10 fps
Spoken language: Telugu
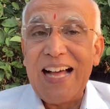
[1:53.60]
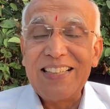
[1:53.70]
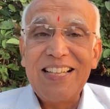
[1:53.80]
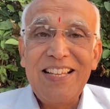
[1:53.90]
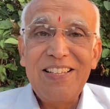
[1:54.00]

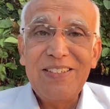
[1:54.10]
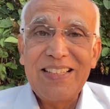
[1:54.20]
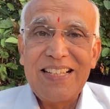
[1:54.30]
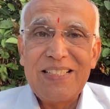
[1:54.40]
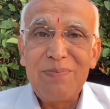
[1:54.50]
అందలేదు
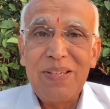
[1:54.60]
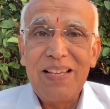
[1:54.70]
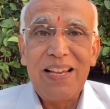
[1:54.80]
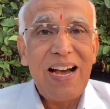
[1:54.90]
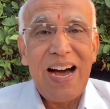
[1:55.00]
కదా అని చెప్పి
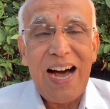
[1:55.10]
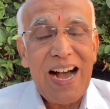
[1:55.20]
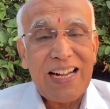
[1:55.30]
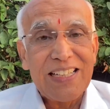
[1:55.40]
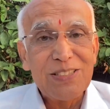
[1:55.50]
ఆ
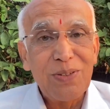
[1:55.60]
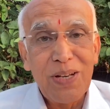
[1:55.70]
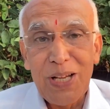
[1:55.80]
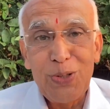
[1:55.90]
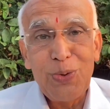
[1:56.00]
ఆకాశం
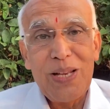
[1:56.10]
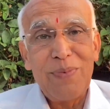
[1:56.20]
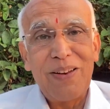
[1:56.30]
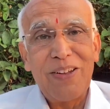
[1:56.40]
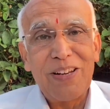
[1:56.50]
లేదు అని
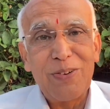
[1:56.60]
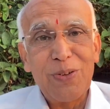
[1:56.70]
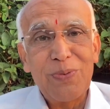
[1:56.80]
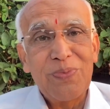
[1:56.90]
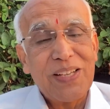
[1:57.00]
మనం
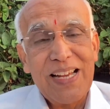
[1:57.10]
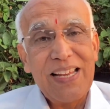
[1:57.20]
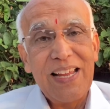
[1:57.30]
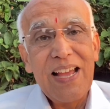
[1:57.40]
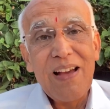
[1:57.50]
అనకూడదు
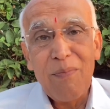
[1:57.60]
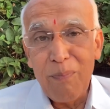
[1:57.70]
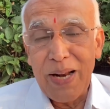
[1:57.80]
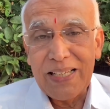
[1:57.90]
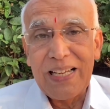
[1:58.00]
కానీ
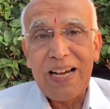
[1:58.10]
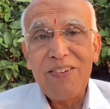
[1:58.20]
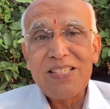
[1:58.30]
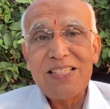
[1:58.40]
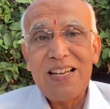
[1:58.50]
మనకి
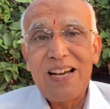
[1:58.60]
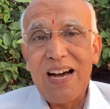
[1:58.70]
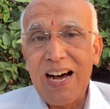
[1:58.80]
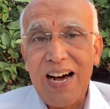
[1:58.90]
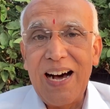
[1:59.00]
కావలసిన
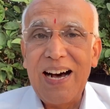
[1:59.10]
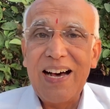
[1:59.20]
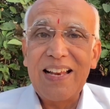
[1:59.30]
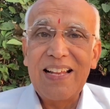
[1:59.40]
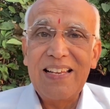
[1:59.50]
ఆ
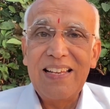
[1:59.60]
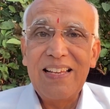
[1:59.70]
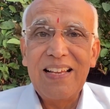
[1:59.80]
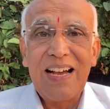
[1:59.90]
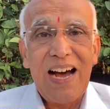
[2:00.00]
ఆహారాన్ని
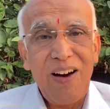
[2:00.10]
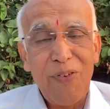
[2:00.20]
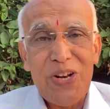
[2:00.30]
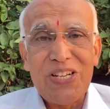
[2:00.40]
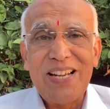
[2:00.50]
ఆ
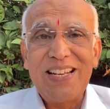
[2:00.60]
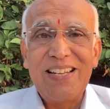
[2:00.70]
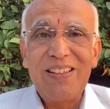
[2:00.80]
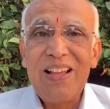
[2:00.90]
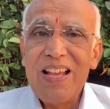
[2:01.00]

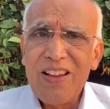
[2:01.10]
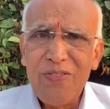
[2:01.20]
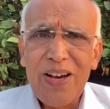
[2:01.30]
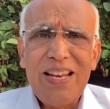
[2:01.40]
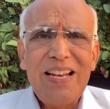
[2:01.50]
వర్షాన్ని
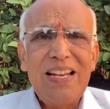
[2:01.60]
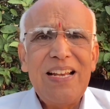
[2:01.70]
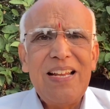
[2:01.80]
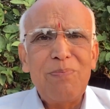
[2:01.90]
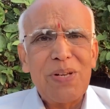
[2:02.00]
ఇవన్నిటిని